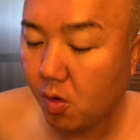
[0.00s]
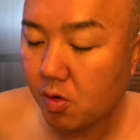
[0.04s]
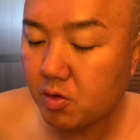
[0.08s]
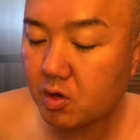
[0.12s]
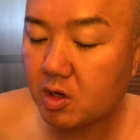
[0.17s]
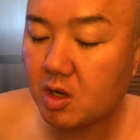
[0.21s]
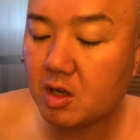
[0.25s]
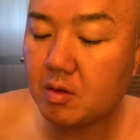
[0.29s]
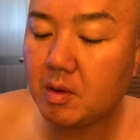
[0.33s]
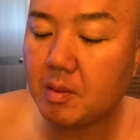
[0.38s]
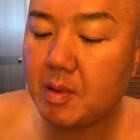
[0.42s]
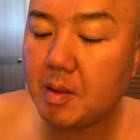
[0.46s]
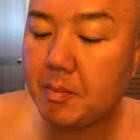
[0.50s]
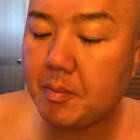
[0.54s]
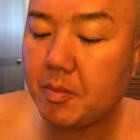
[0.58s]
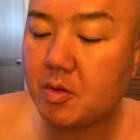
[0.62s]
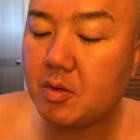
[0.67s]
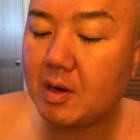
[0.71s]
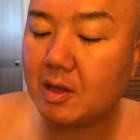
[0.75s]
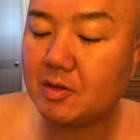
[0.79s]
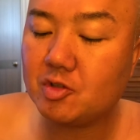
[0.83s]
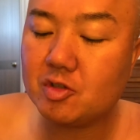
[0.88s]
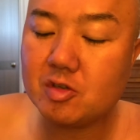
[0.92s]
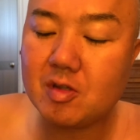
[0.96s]
KK 拌面不
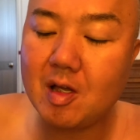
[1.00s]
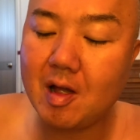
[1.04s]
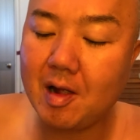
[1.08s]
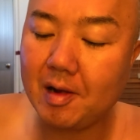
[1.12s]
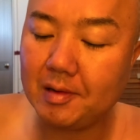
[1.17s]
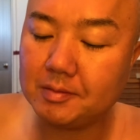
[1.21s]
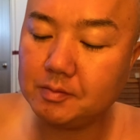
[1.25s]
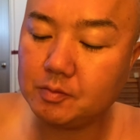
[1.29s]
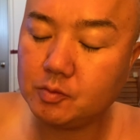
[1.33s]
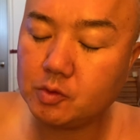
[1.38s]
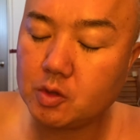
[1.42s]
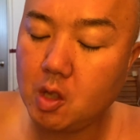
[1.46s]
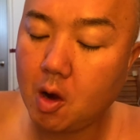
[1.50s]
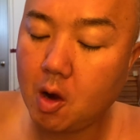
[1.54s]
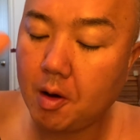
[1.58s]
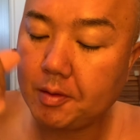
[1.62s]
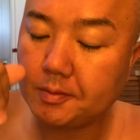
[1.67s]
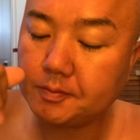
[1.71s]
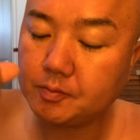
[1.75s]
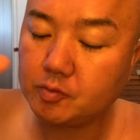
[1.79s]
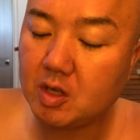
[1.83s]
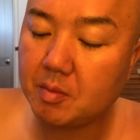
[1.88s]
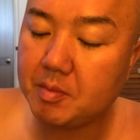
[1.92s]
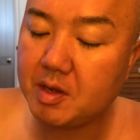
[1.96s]
难吃啊，
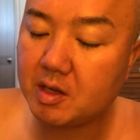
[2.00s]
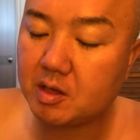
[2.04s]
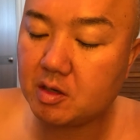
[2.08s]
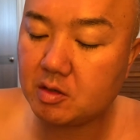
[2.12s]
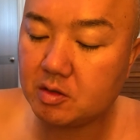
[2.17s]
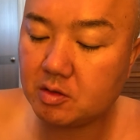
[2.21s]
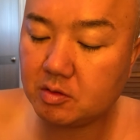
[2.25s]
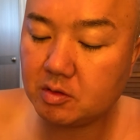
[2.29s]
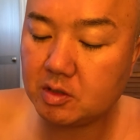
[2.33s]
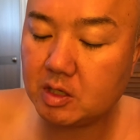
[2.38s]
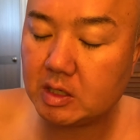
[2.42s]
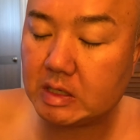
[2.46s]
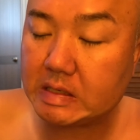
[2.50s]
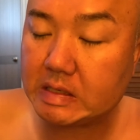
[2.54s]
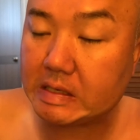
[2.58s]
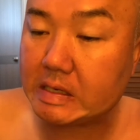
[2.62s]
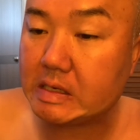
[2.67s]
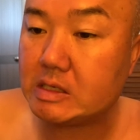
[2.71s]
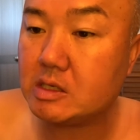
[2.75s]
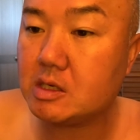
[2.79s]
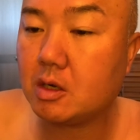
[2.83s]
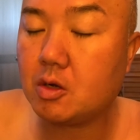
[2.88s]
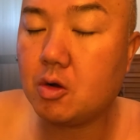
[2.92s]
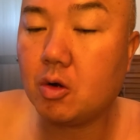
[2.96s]
汤面跟这
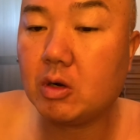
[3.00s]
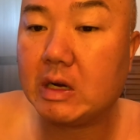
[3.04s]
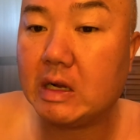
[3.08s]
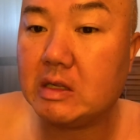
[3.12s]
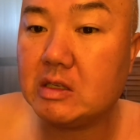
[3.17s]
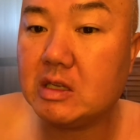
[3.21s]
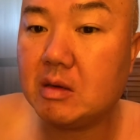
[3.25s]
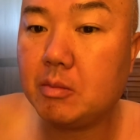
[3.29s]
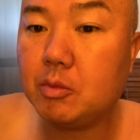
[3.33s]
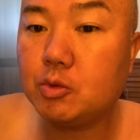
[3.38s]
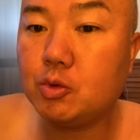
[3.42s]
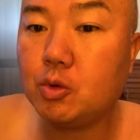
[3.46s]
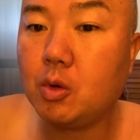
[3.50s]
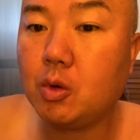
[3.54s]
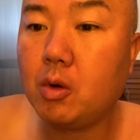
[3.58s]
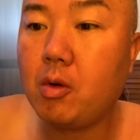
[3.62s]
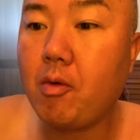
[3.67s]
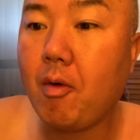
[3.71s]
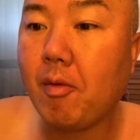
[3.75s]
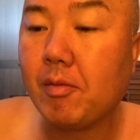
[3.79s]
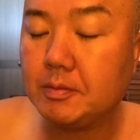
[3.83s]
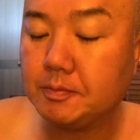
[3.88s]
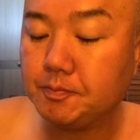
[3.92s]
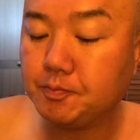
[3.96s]
跟这口感差不多，
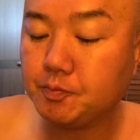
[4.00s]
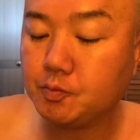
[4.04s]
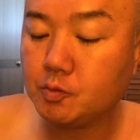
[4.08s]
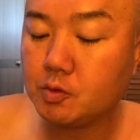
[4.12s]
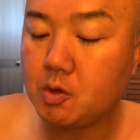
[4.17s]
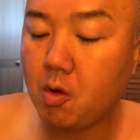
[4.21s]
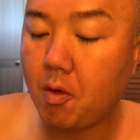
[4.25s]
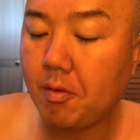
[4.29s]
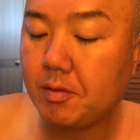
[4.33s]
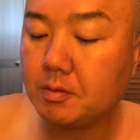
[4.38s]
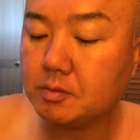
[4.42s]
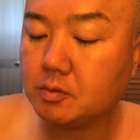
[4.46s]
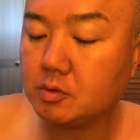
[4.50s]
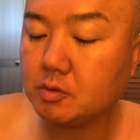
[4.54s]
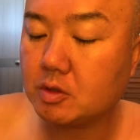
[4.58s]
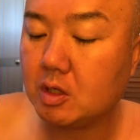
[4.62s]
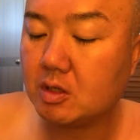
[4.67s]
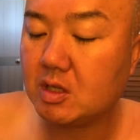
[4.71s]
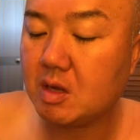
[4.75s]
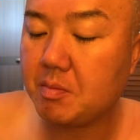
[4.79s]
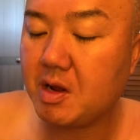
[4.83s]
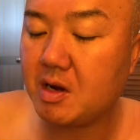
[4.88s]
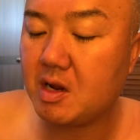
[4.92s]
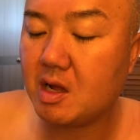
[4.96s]
可
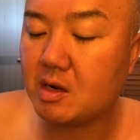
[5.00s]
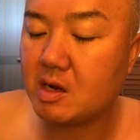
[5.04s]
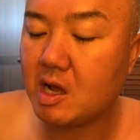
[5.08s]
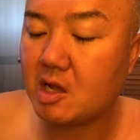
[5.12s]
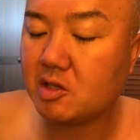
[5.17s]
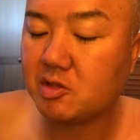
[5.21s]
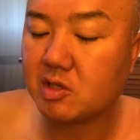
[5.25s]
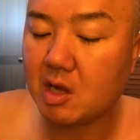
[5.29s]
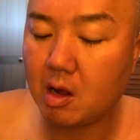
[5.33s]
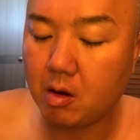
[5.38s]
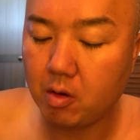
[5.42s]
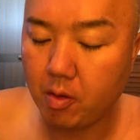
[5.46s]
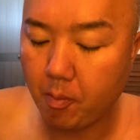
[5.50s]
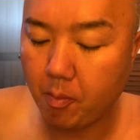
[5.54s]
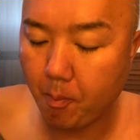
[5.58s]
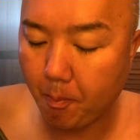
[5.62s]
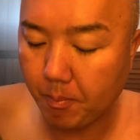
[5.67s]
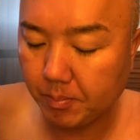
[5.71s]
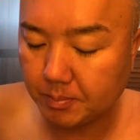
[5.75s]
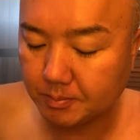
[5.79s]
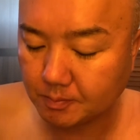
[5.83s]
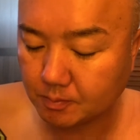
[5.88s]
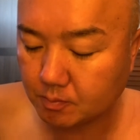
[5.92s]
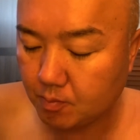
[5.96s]
它面量太少了。
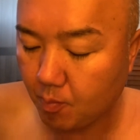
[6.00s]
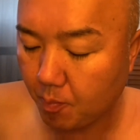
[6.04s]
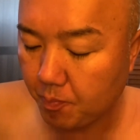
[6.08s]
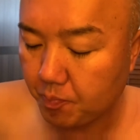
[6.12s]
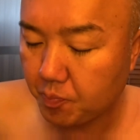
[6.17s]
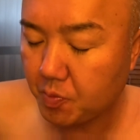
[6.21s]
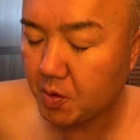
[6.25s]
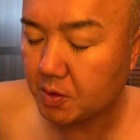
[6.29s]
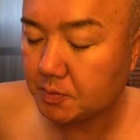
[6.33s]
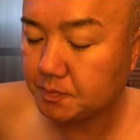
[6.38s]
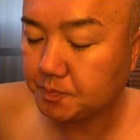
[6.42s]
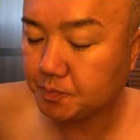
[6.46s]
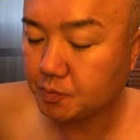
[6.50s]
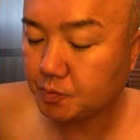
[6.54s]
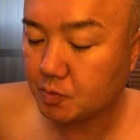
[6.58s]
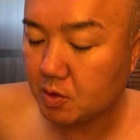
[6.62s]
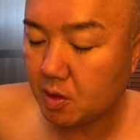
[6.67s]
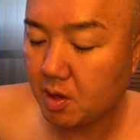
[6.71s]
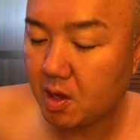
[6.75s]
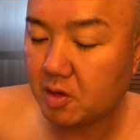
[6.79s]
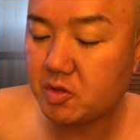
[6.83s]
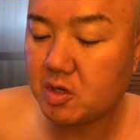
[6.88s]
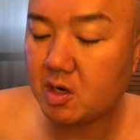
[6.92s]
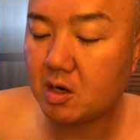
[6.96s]

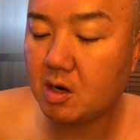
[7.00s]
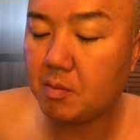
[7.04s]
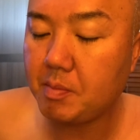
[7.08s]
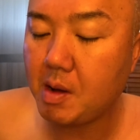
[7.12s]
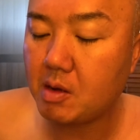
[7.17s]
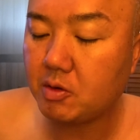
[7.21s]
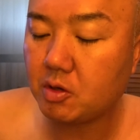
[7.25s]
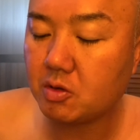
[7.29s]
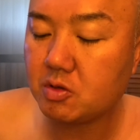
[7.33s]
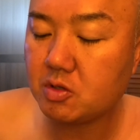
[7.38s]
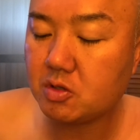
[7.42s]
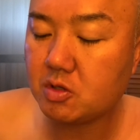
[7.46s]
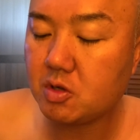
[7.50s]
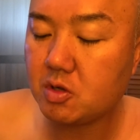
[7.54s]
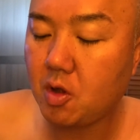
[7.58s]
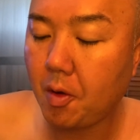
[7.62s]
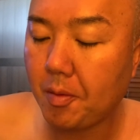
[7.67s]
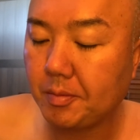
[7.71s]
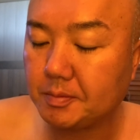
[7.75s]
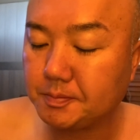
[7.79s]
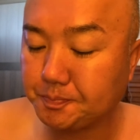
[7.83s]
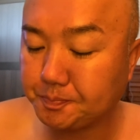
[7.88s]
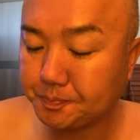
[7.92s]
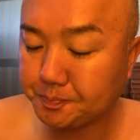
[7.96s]
那酱料包就只有
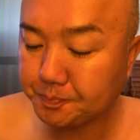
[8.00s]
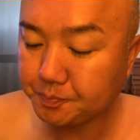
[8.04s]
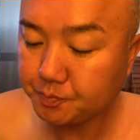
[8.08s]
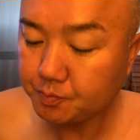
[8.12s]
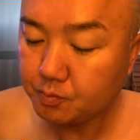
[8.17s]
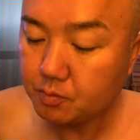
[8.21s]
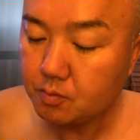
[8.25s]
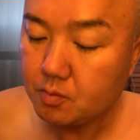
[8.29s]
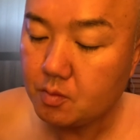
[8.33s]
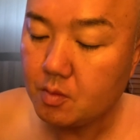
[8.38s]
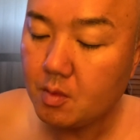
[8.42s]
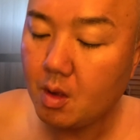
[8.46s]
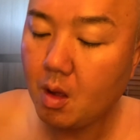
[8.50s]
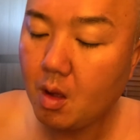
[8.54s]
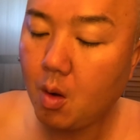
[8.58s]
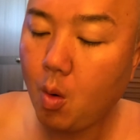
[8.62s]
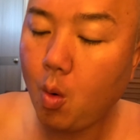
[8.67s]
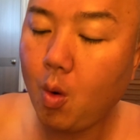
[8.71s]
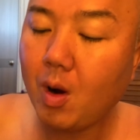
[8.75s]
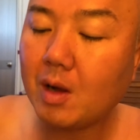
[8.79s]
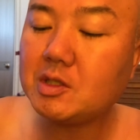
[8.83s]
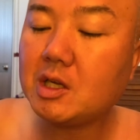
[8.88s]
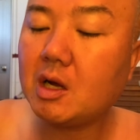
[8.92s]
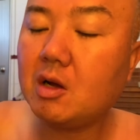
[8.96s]

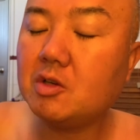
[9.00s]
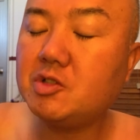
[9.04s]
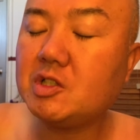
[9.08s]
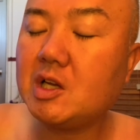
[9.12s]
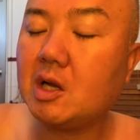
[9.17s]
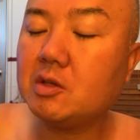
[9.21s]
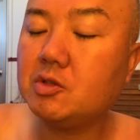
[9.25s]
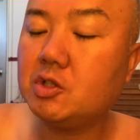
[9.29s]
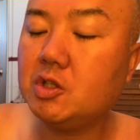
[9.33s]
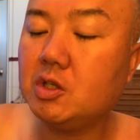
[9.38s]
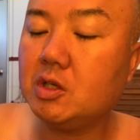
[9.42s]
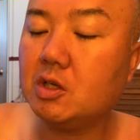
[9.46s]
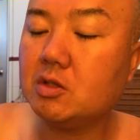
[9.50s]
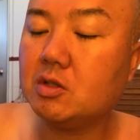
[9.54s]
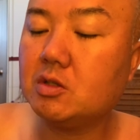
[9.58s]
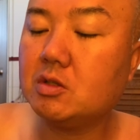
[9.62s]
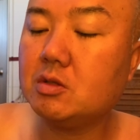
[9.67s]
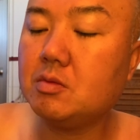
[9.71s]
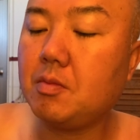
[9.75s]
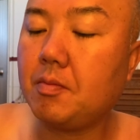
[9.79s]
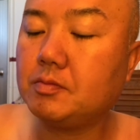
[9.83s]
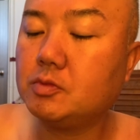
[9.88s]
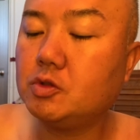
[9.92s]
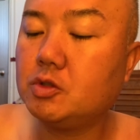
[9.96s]
花椒的香气，可
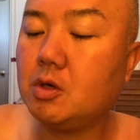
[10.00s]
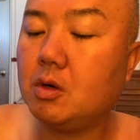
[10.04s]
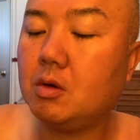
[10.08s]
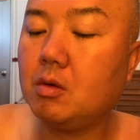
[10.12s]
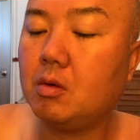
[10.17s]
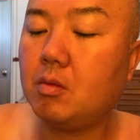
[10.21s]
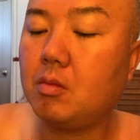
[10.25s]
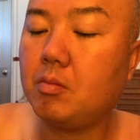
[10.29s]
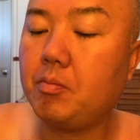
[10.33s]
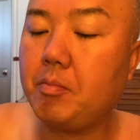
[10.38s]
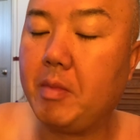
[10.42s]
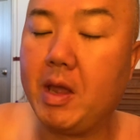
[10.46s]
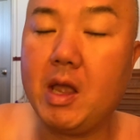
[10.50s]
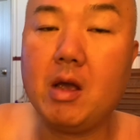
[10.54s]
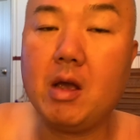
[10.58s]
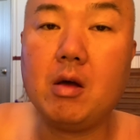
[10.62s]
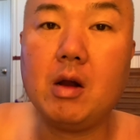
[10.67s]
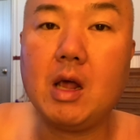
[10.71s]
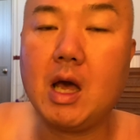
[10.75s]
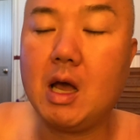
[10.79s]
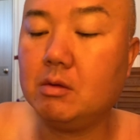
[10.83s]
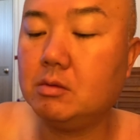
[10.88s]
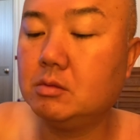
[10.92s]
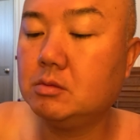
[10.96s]
是就没有
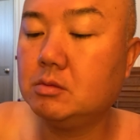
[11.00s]
啦。